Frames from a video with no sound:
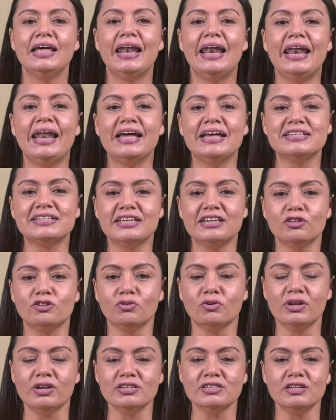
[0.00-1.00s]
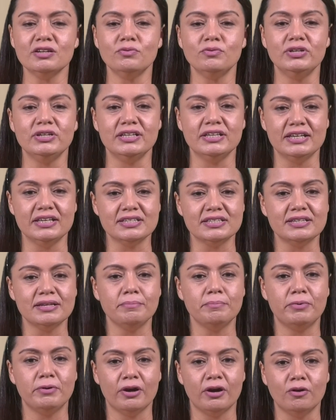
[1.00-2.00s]
La escritora
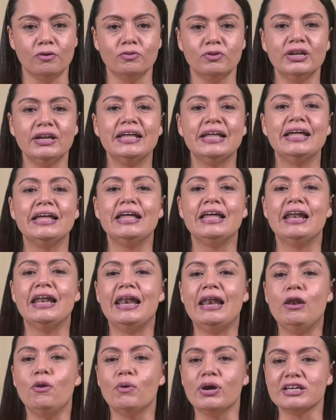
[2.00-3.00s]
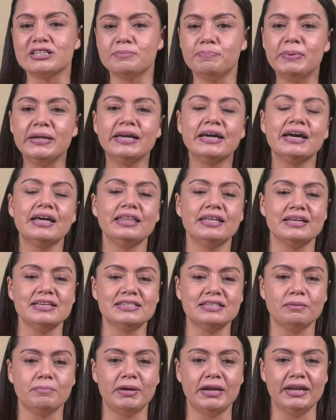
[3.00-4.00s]
estadounidense Brown lo explica de
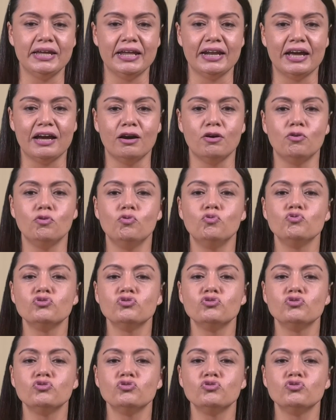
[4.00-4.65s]
esta manera.